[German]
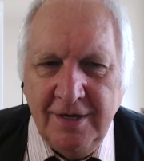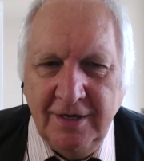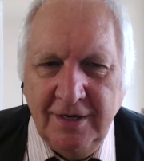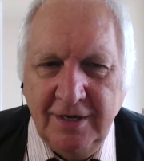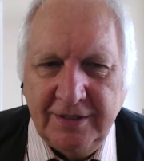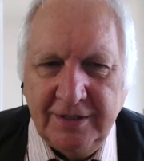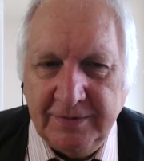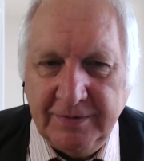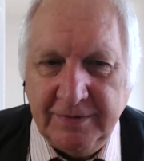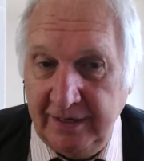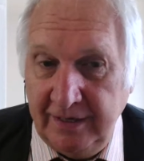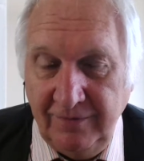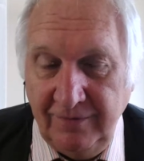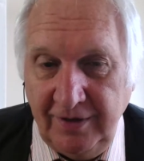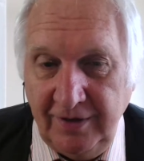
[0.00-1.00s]
Es gibt
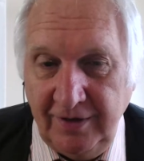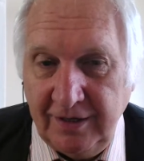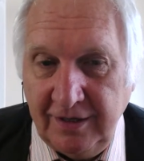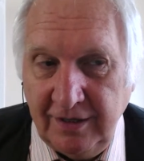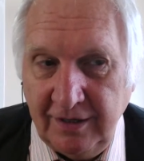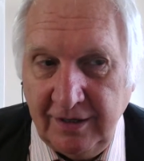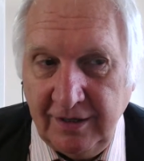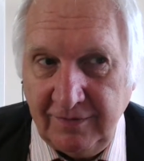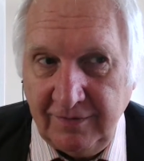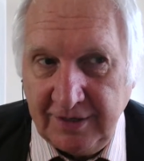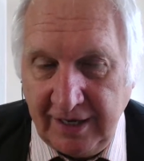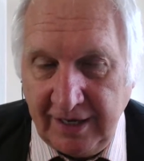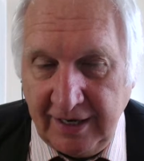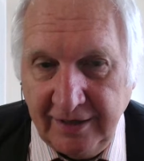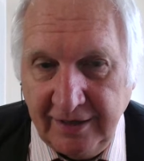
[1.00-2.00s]
einen Weg, der etwas
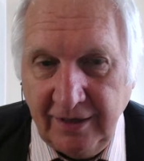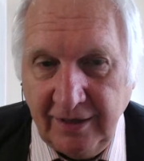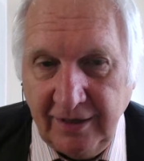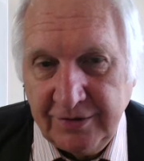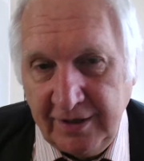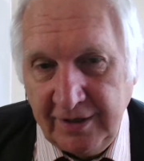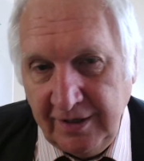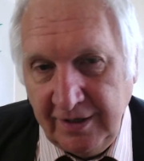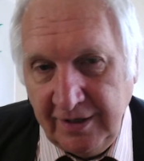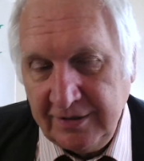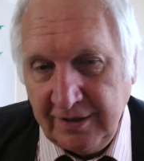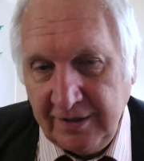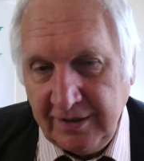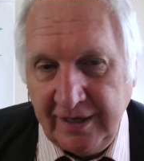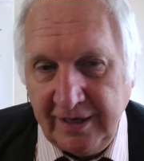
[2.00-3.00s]
geradeaus geht,
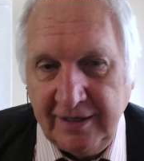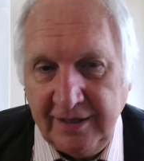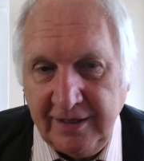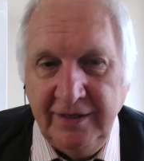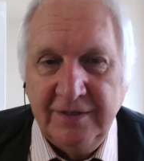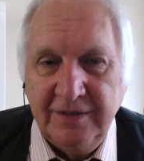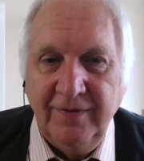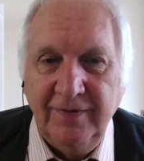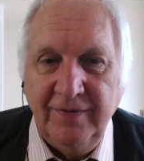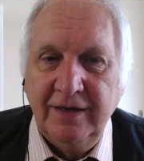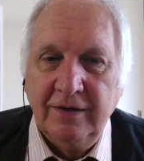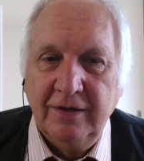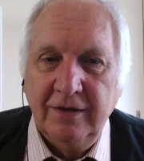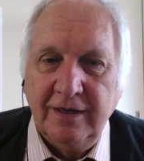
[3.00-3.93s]
also leicht links weg.